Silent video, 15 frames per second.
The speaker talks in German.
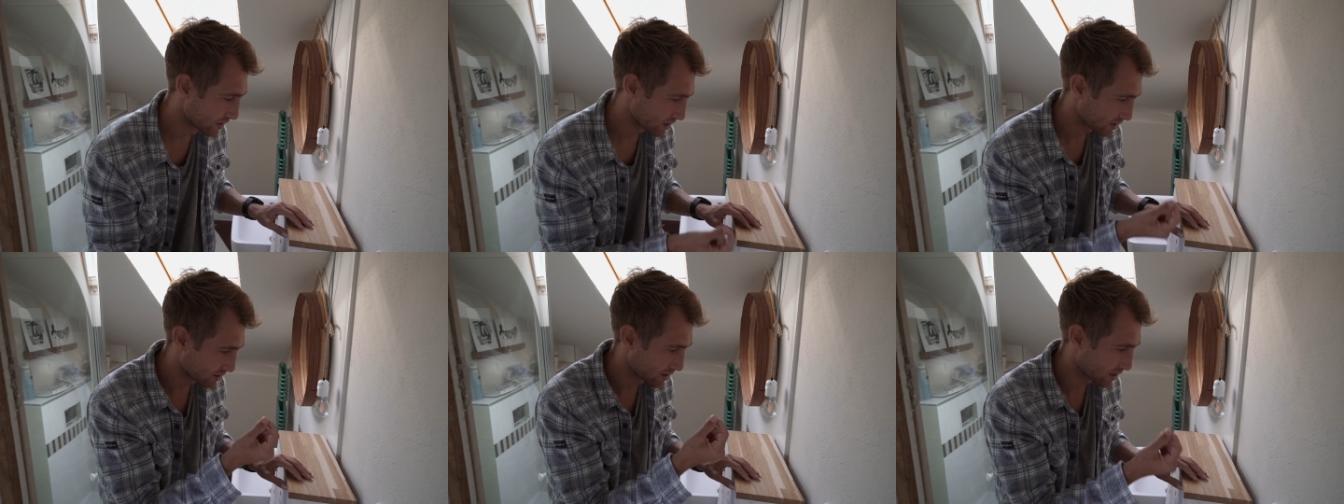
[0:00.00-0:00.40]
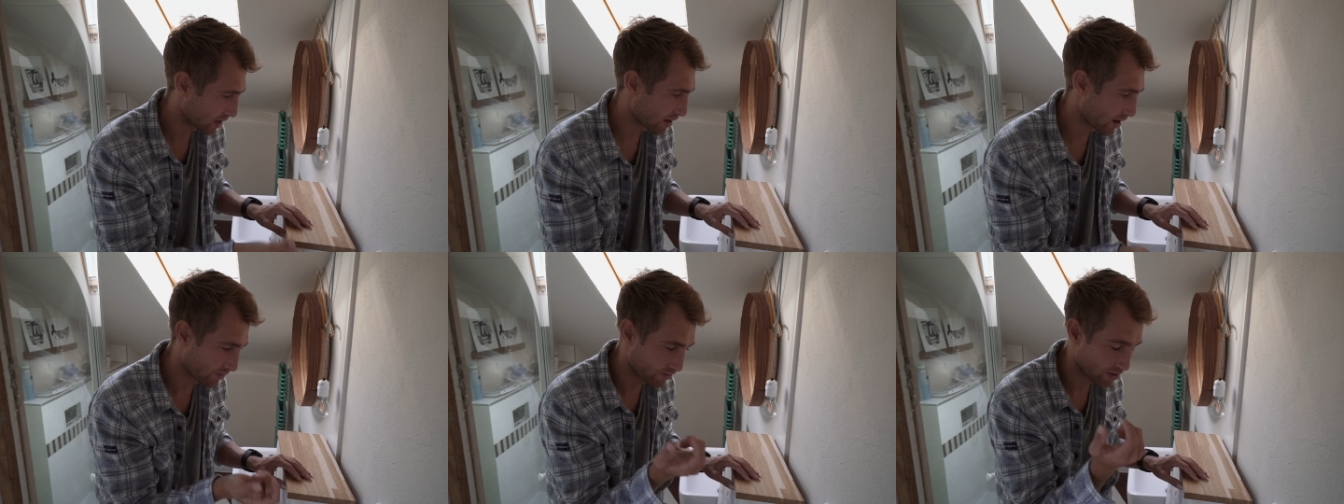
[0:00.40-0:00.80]
dass sie
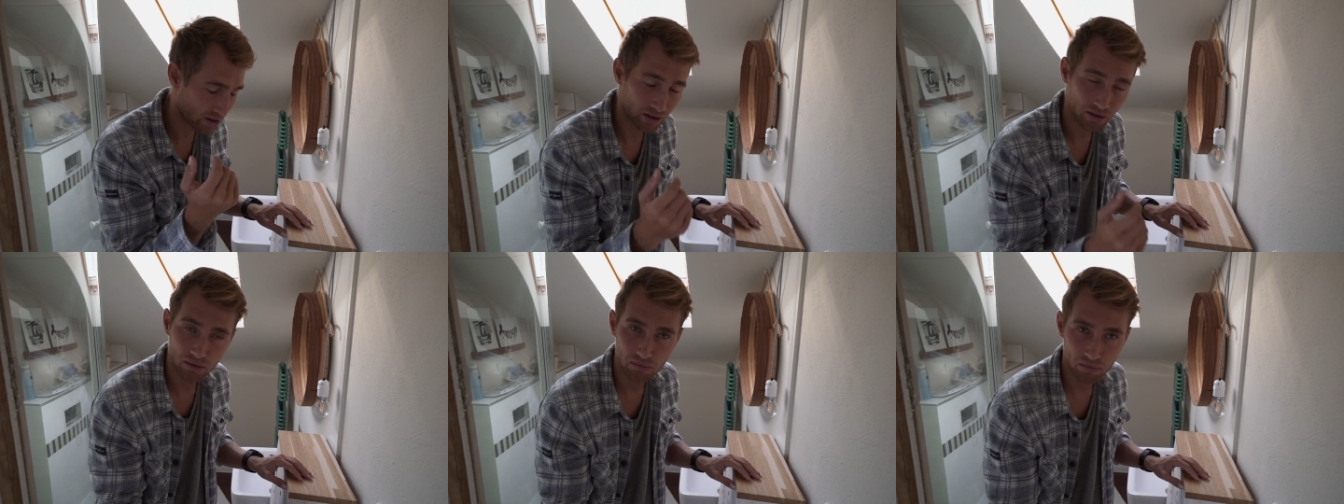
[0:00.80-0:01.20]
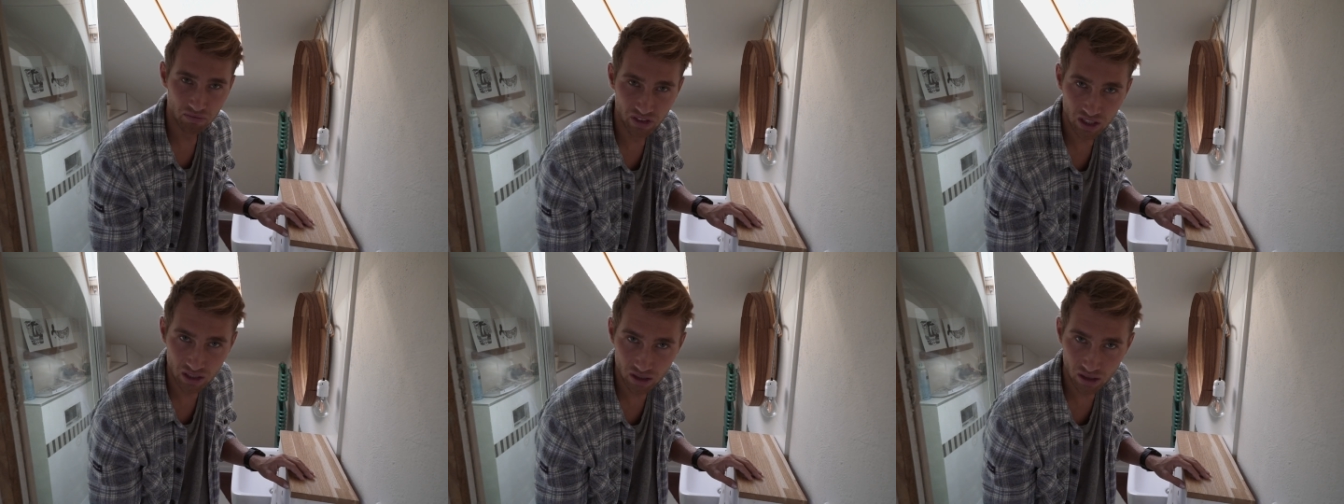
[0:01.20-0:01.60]
dann einfach
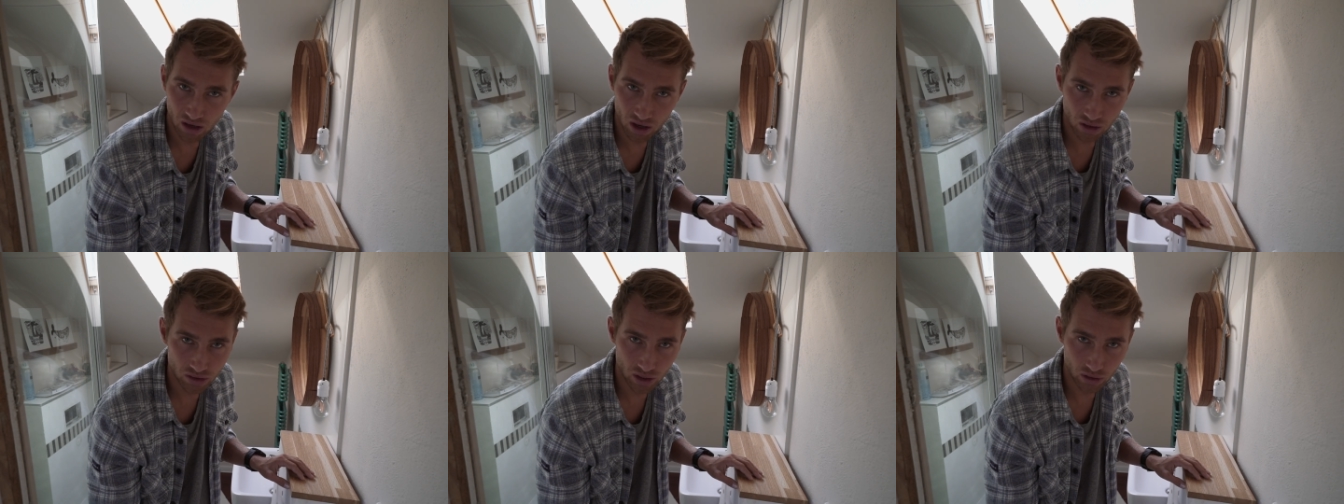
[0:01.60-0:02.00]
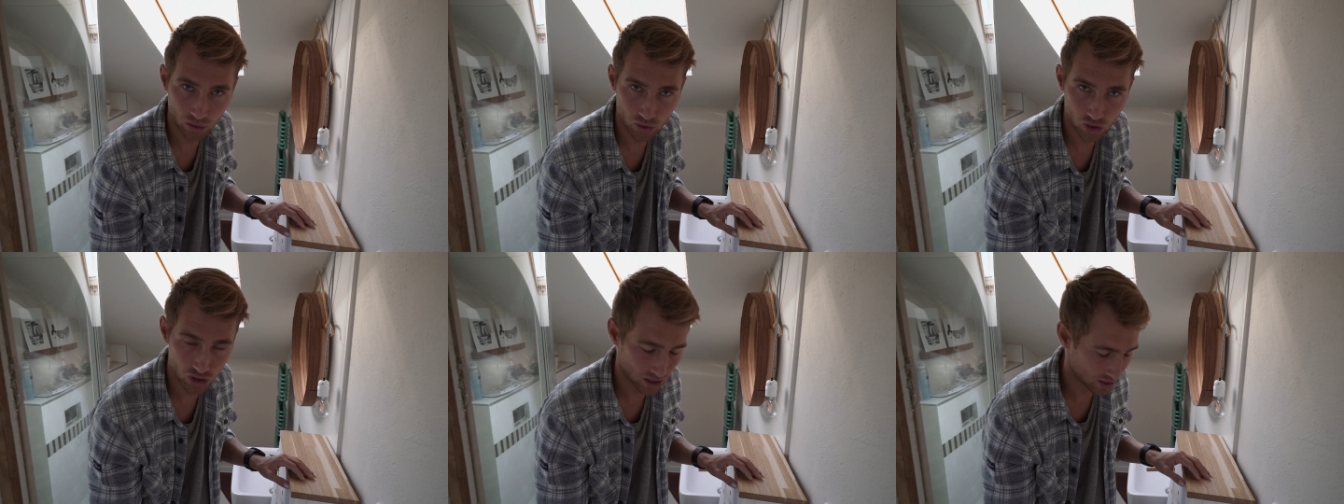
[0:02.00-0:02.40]
wie
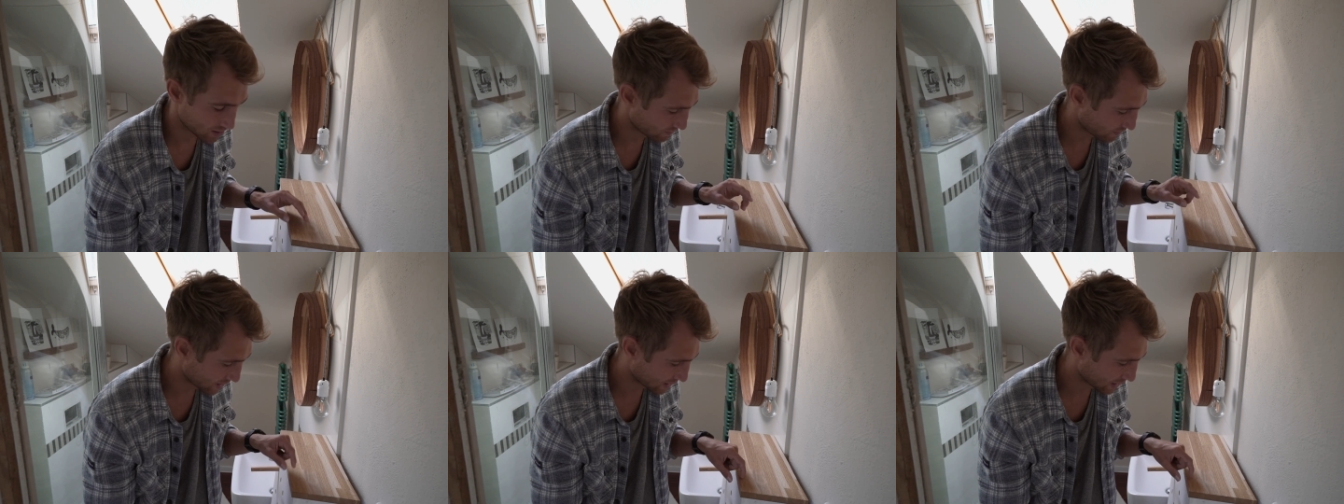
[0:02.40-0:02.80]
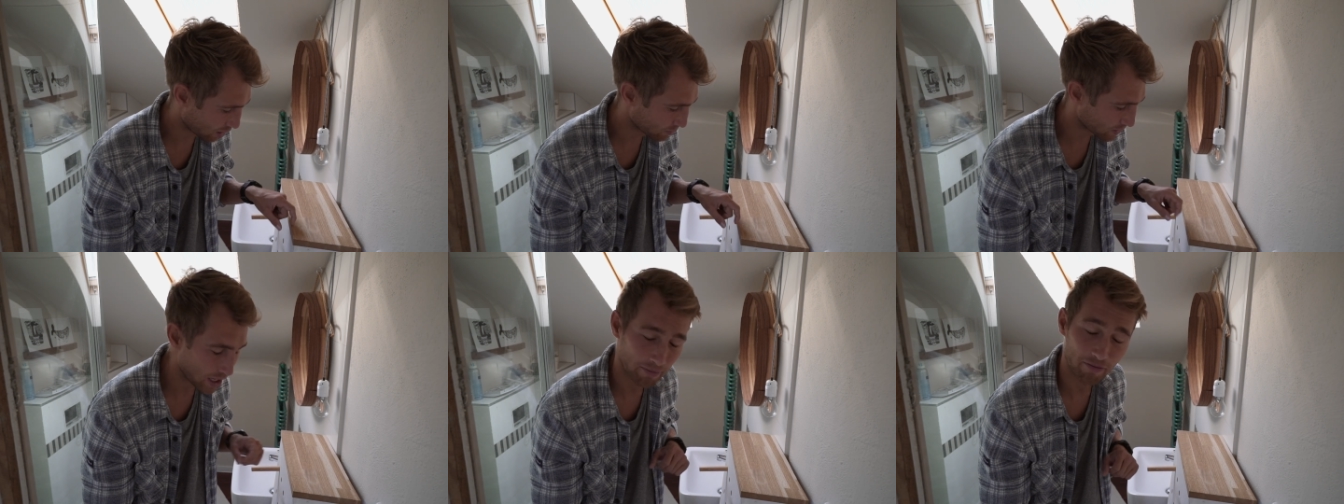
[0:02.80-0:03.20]
rausgerutscht ist, weil ich
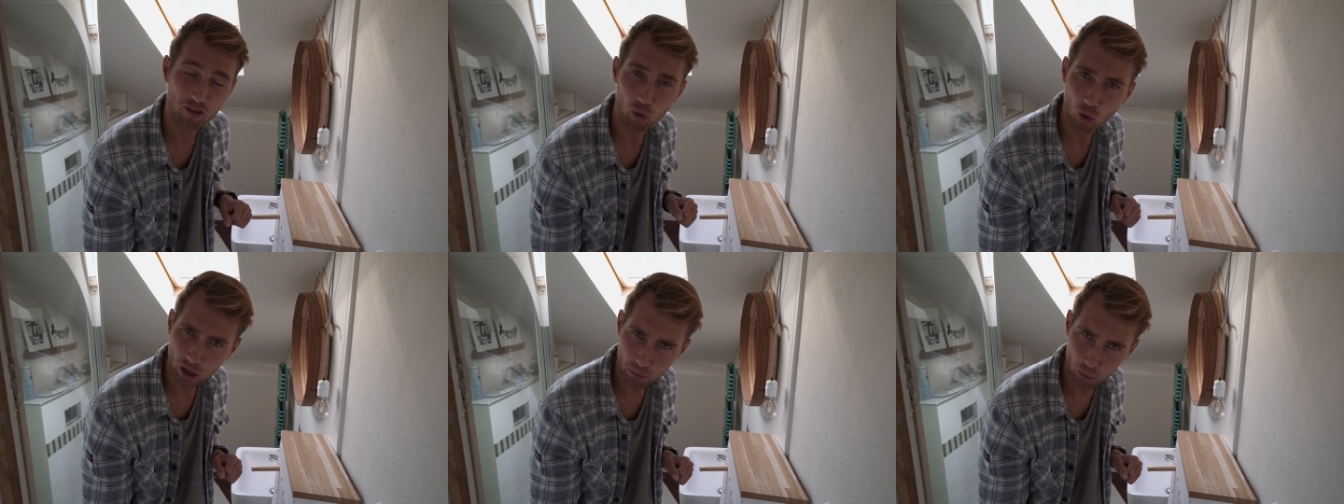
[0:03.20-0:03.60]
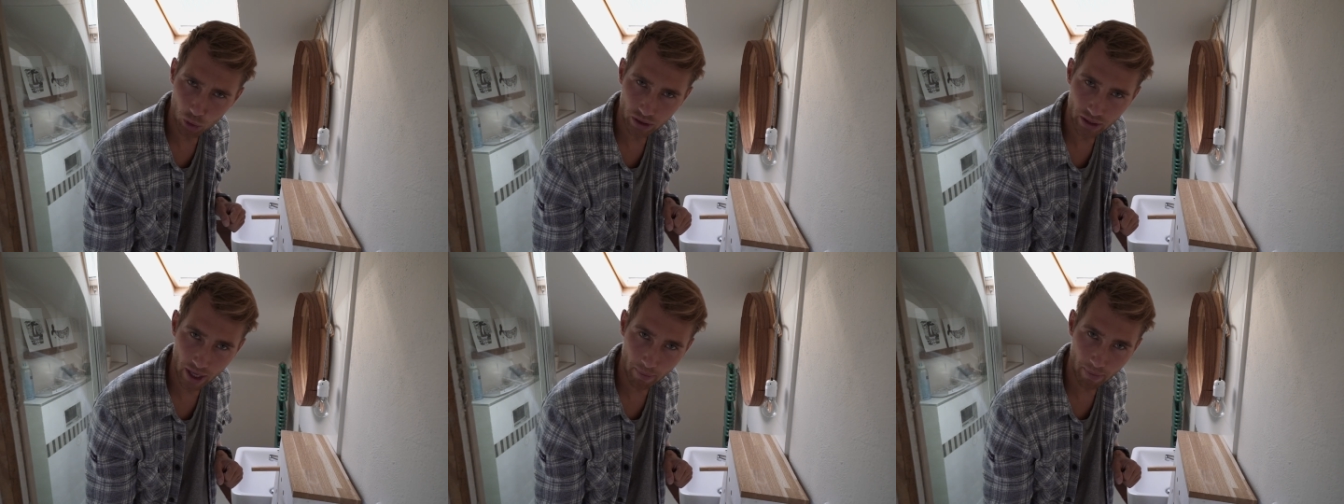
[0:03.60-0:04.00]
glaube, ich habe
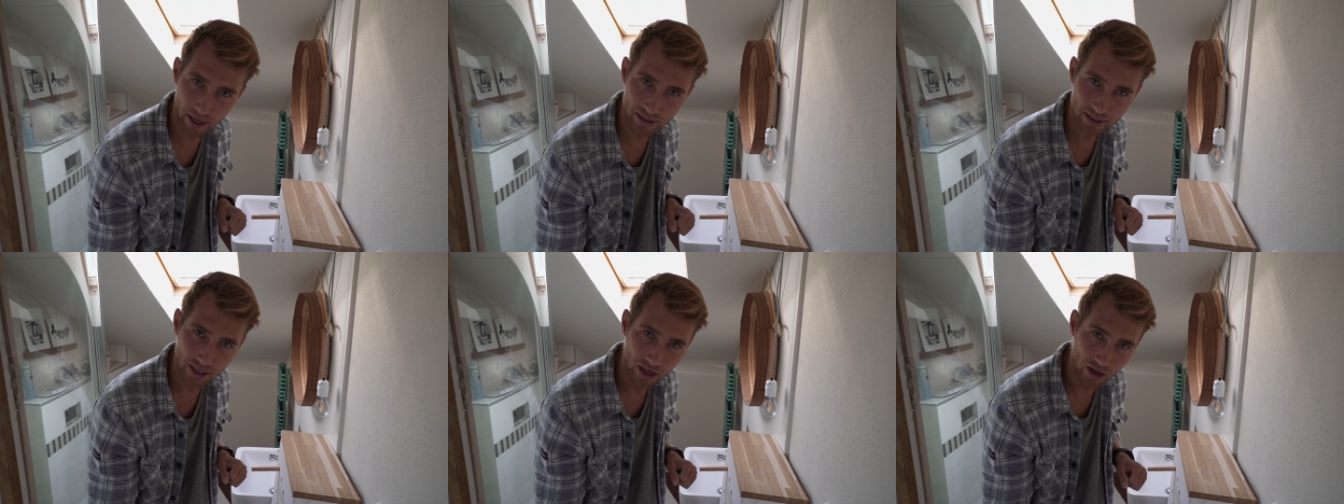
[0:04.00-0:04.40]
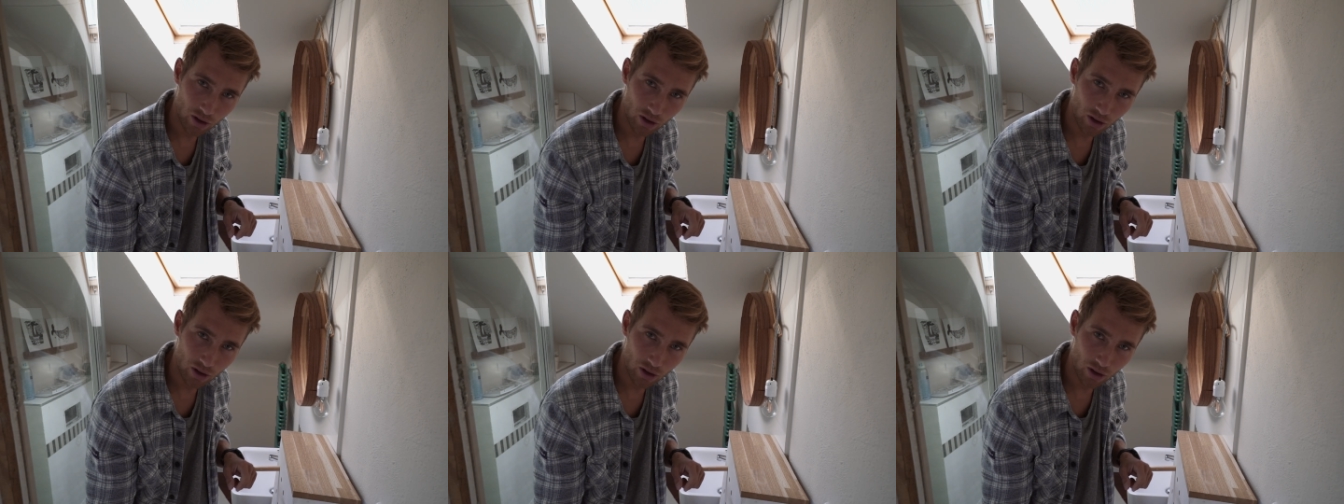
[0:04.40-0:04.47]
vorgebohrt damals.